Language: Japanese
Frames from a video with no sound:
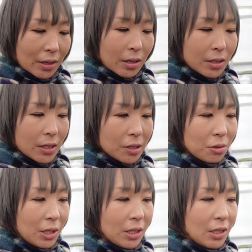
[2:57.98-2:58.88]
だからさ、
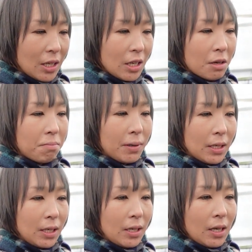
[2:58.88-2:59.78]
それってやっぱ
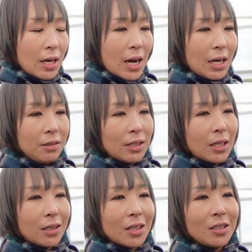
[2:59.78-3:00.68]
り春か
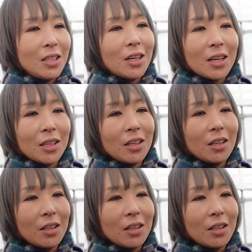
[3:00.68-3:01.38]
ら夏にかけてっ